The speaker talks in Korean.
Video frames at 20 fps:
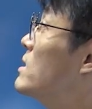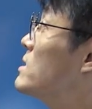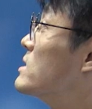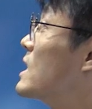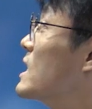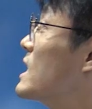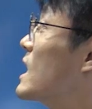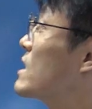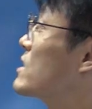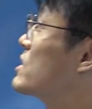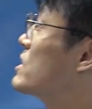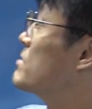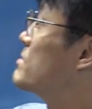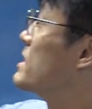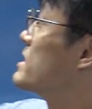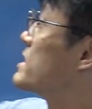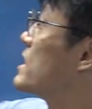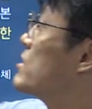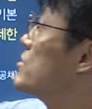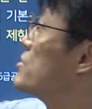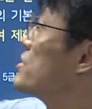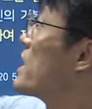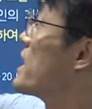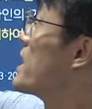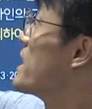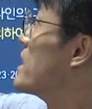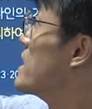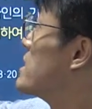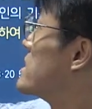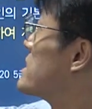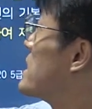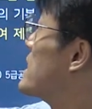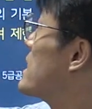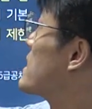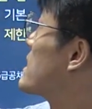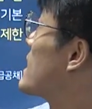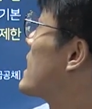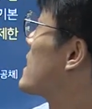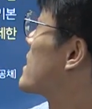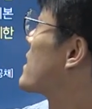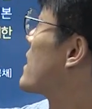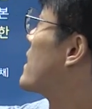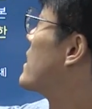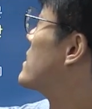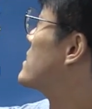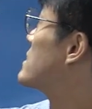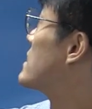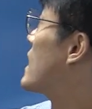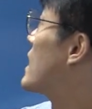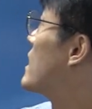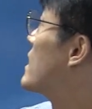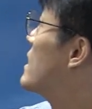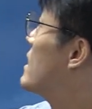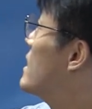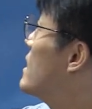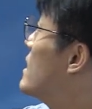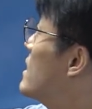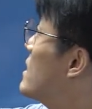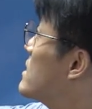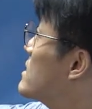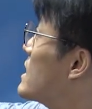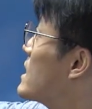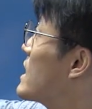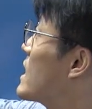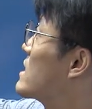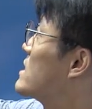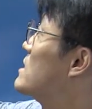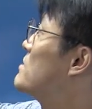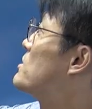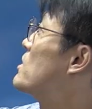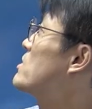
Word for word: 자, 양심의 자유에 제한과 한계. 자, 자, 양심